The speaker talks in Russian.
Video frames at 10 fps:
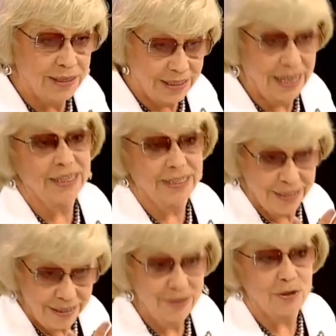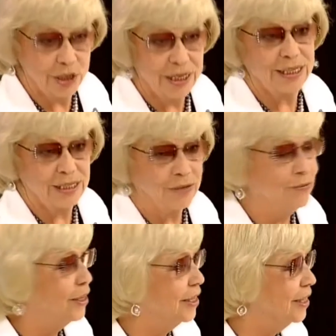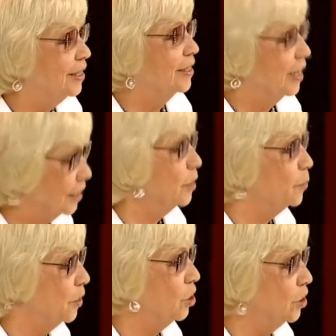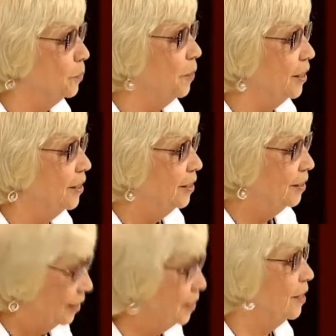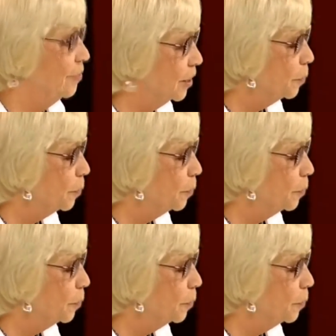станет в XVI веке, как раз при Шекспире, Елизавета